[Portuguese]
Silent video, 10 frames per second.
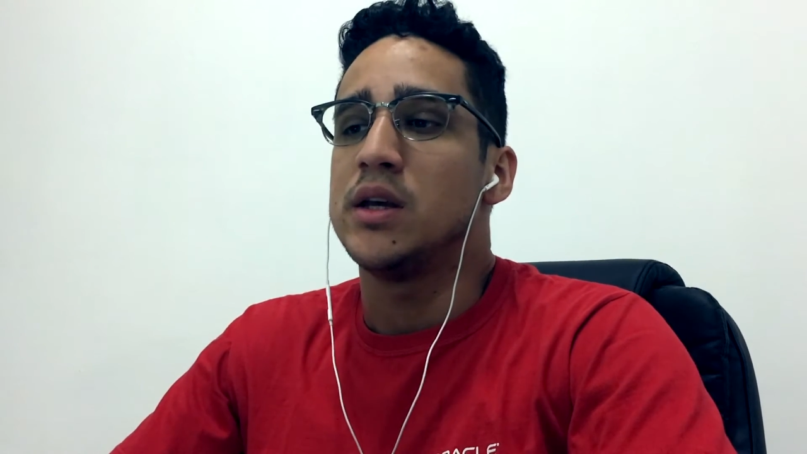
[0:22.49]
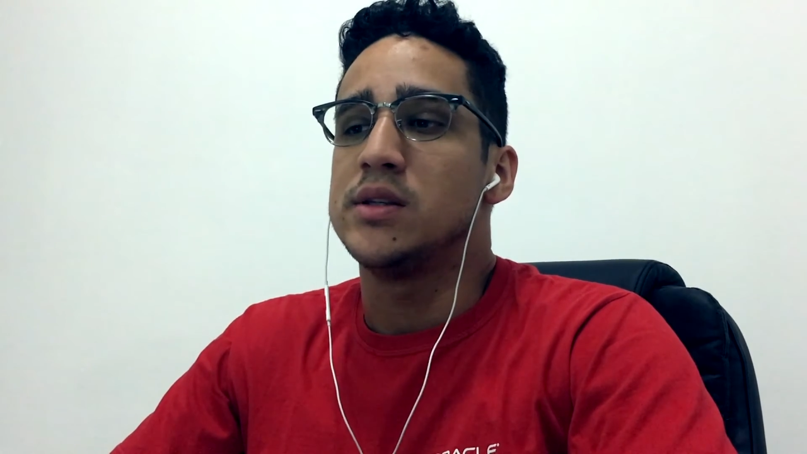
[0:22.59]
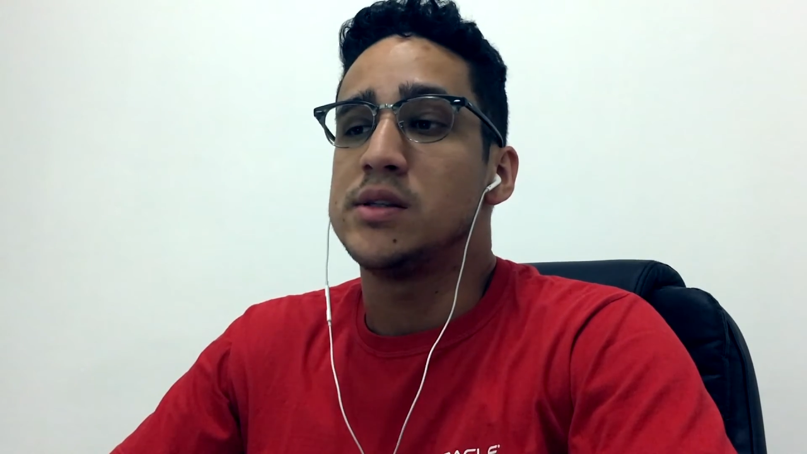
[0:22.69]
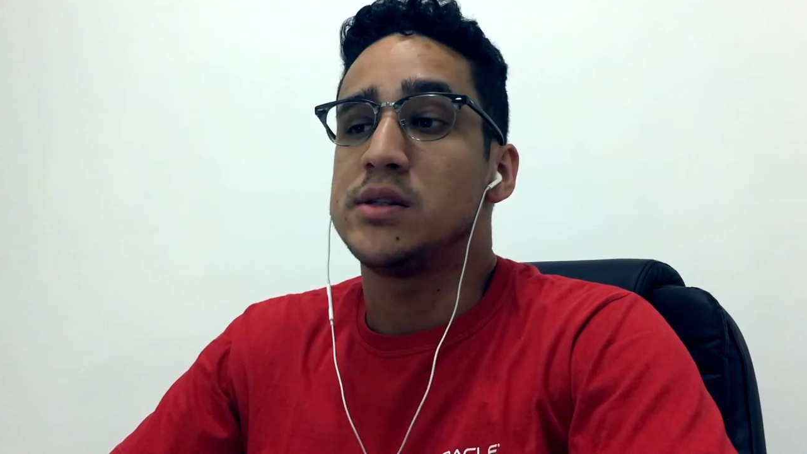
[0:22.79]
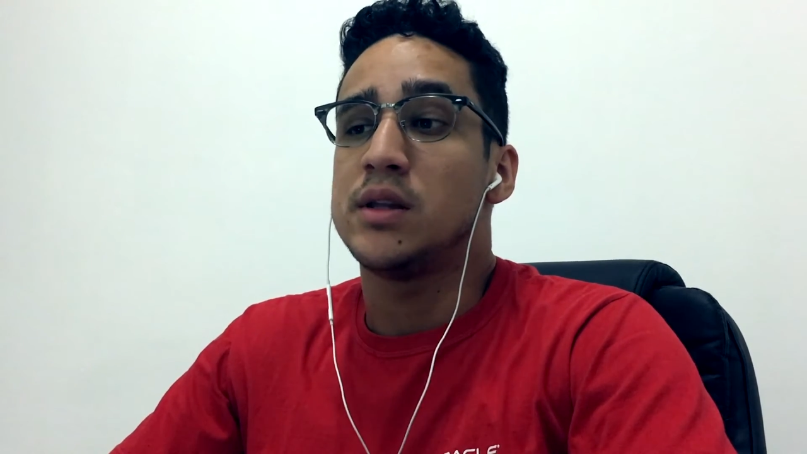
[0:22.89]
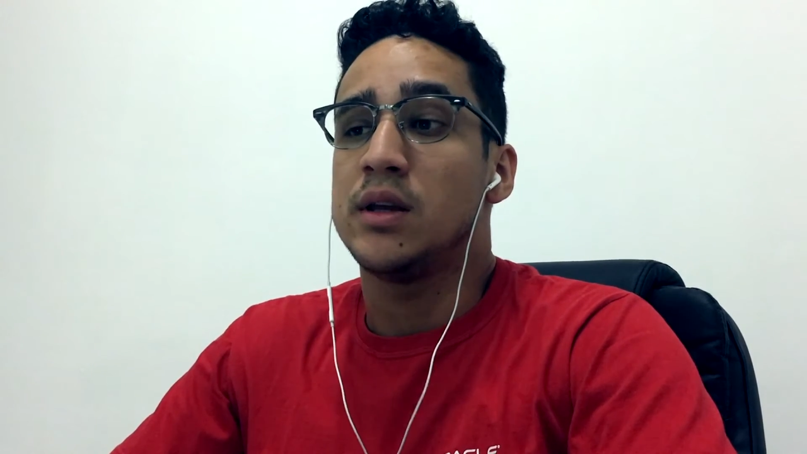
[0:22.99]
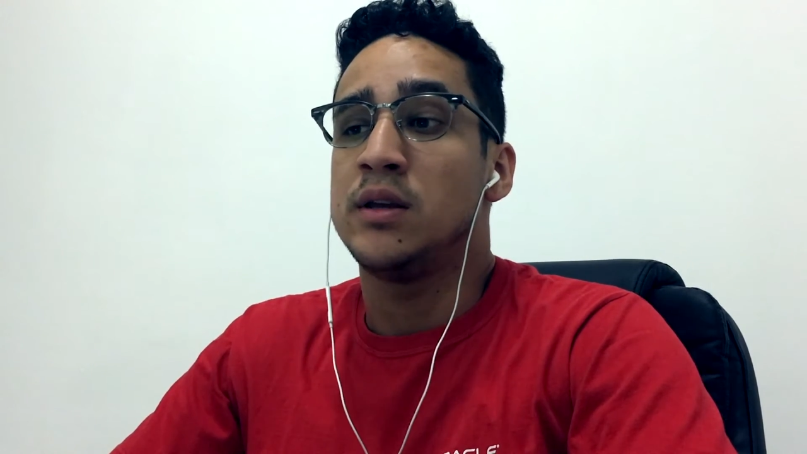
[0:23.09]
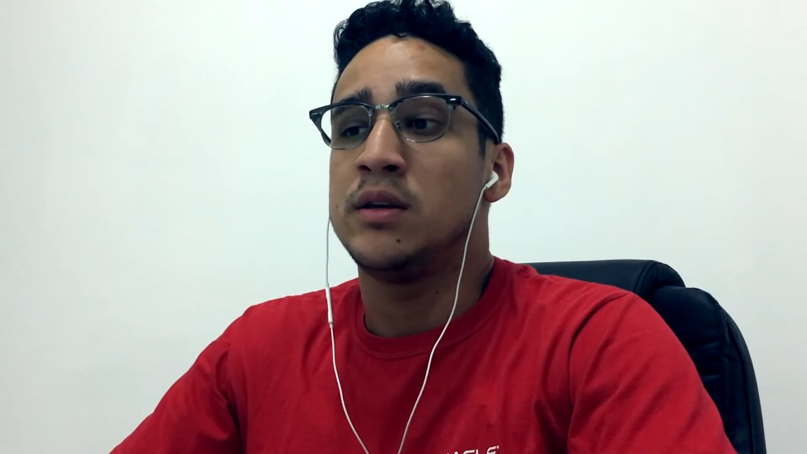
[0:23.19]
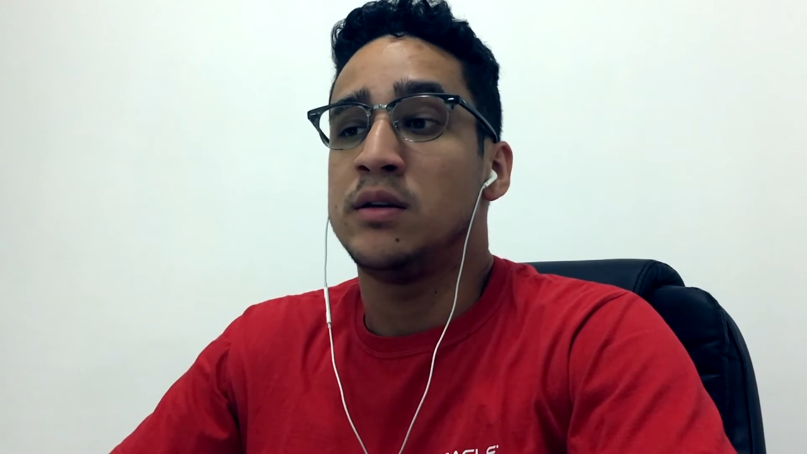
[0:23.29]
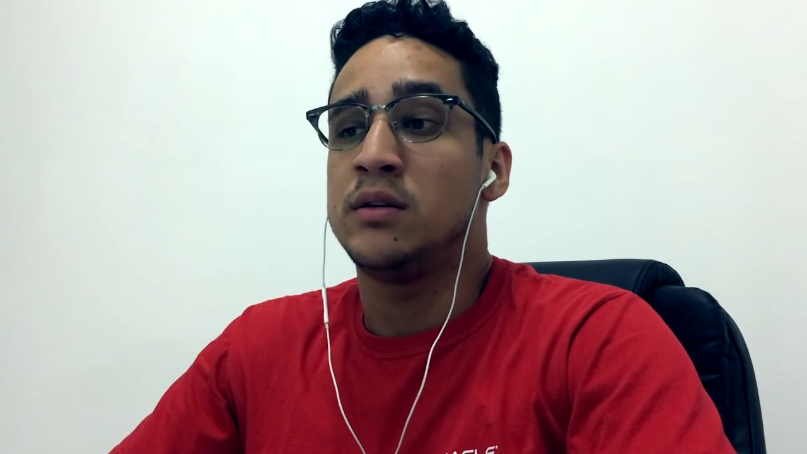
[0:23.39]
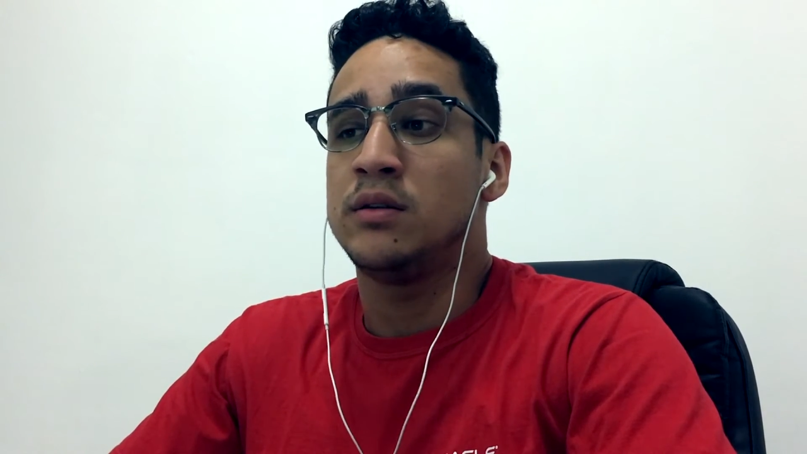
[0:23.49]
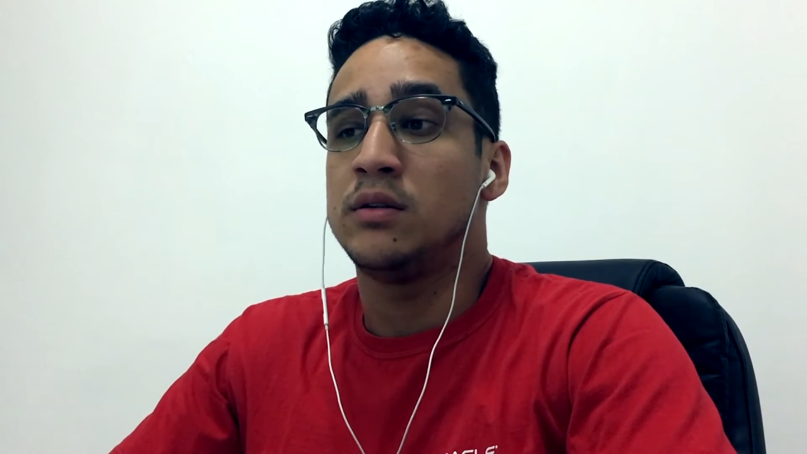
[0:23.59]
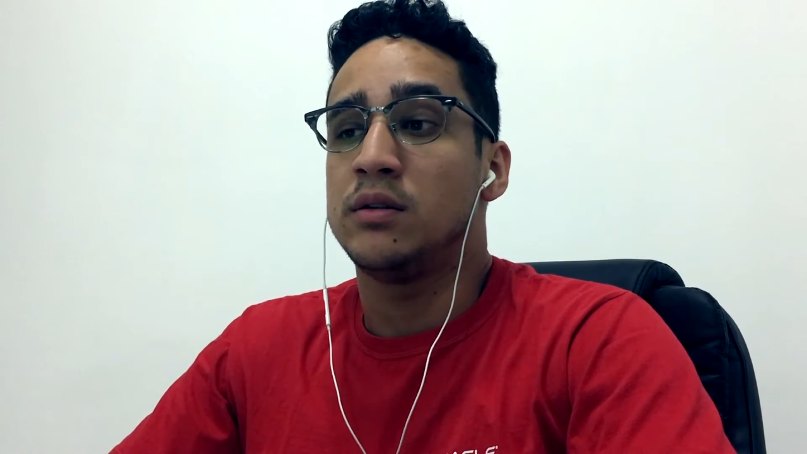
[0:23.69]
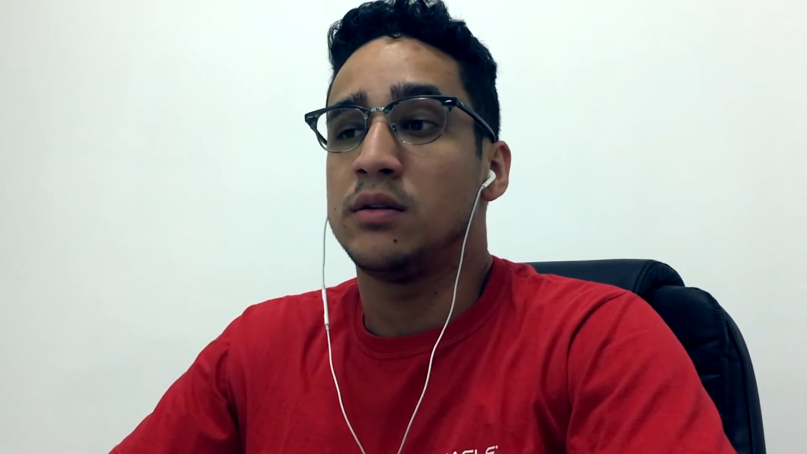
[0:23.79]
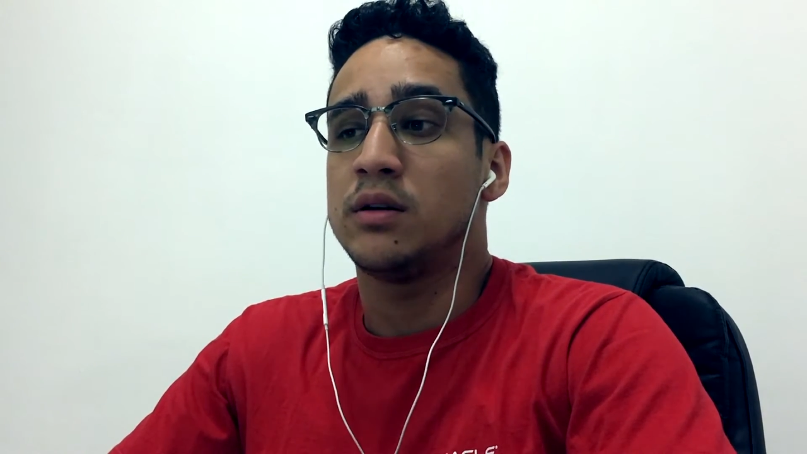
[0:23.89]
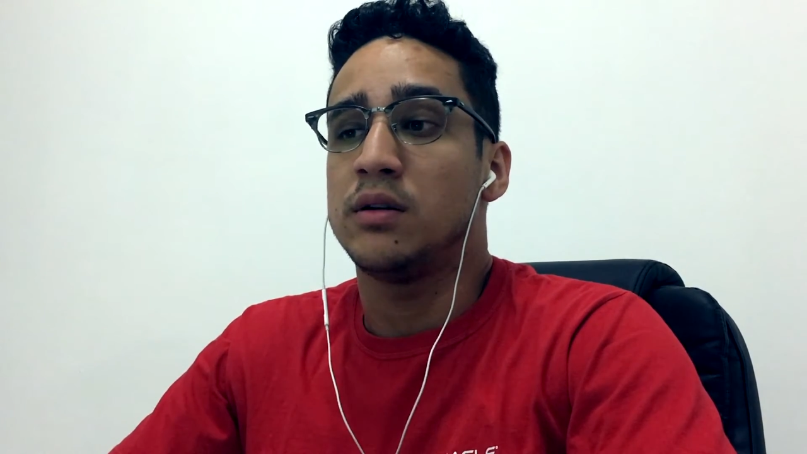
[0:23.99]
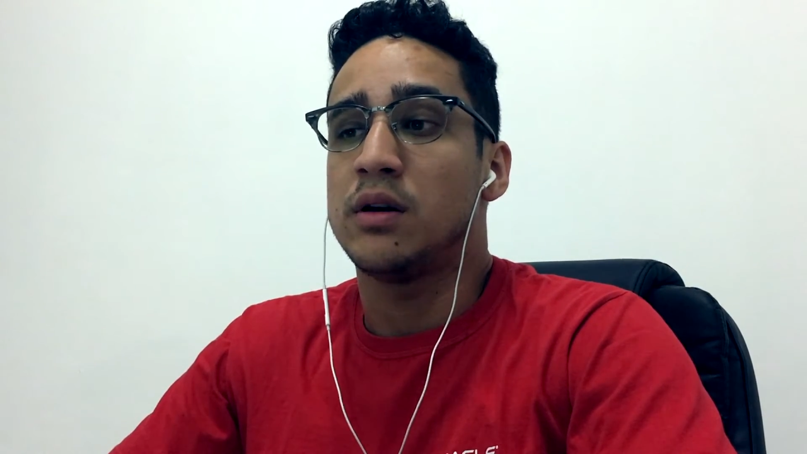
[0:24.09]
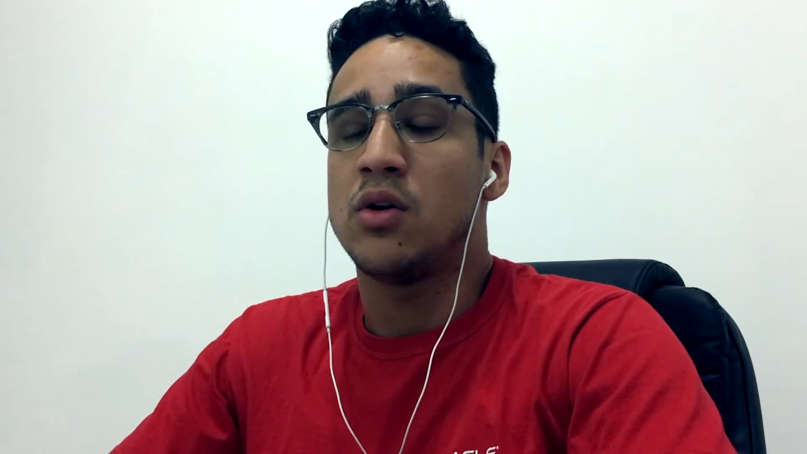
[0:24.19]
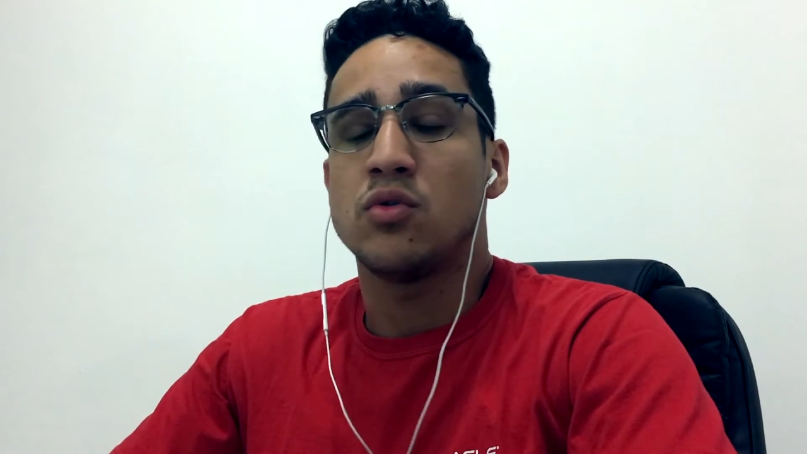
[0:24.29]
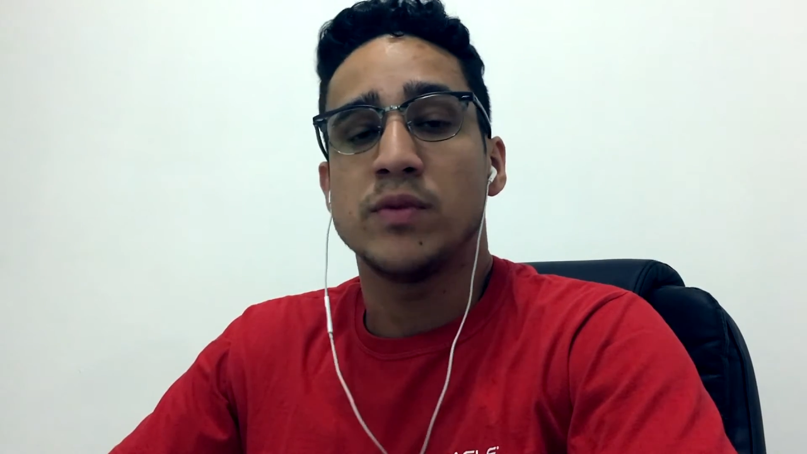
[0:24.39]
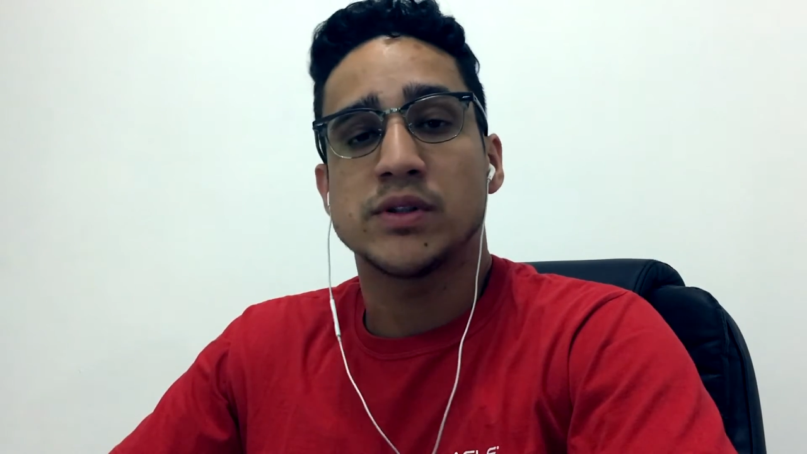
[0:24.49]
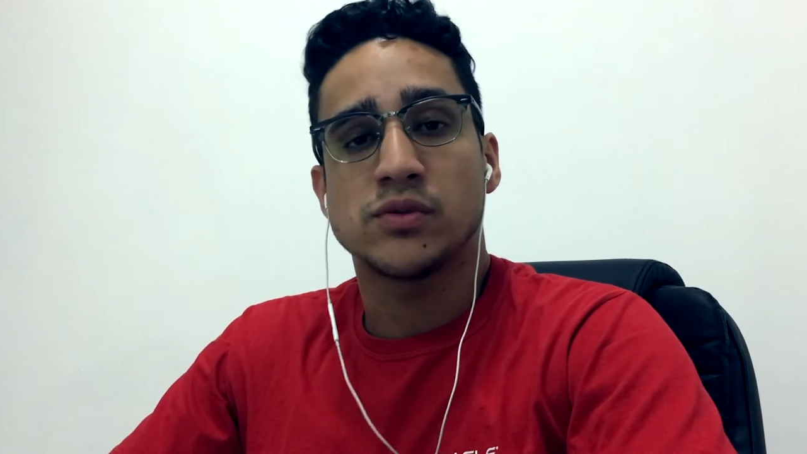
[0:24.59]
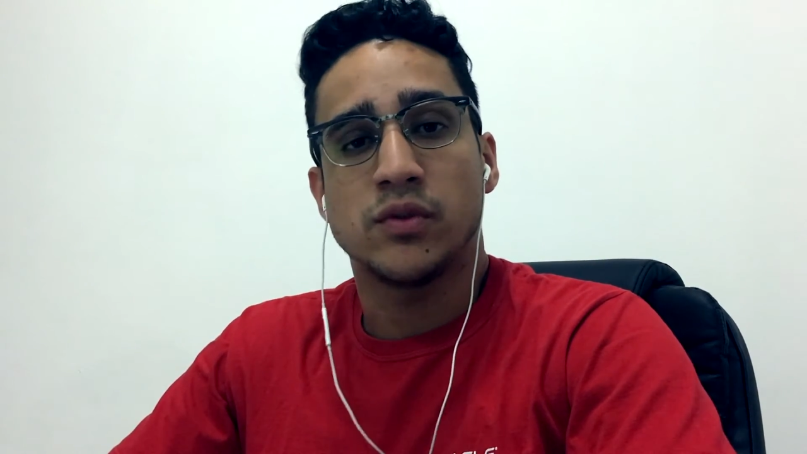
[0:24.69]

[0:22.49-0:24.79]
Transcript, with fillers: Existem algumas